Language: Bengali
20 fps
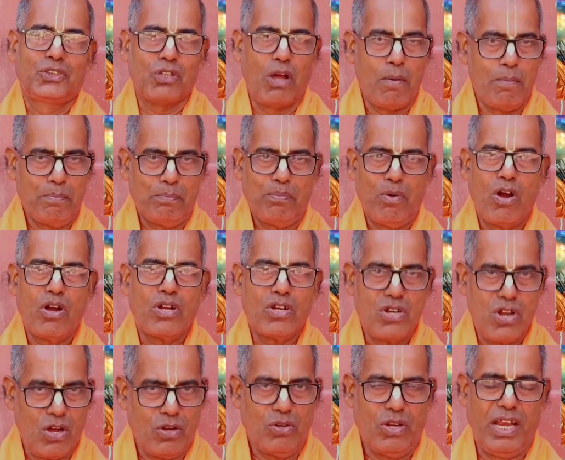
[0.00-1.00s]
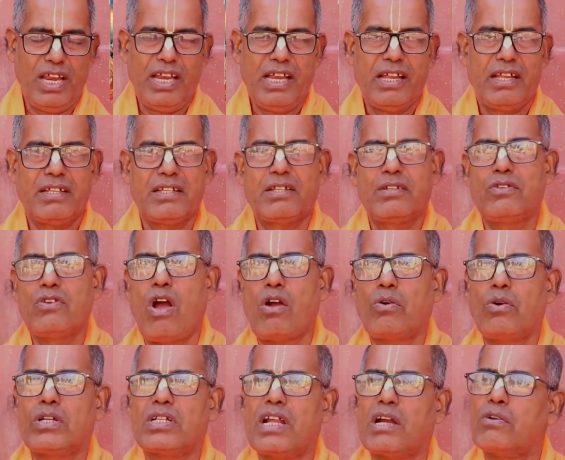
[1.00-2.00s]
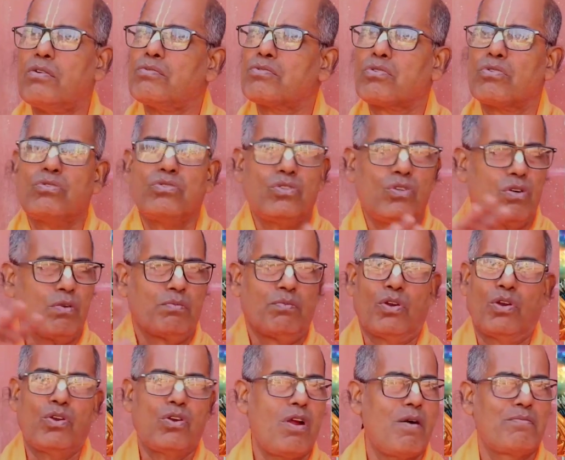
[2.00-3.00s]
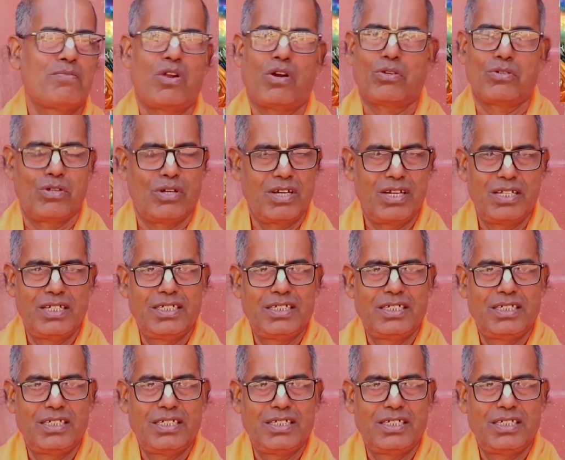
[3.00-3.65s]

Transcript: চম্পক নগরে নগরটা খুব সুন্দর মনোরম নগর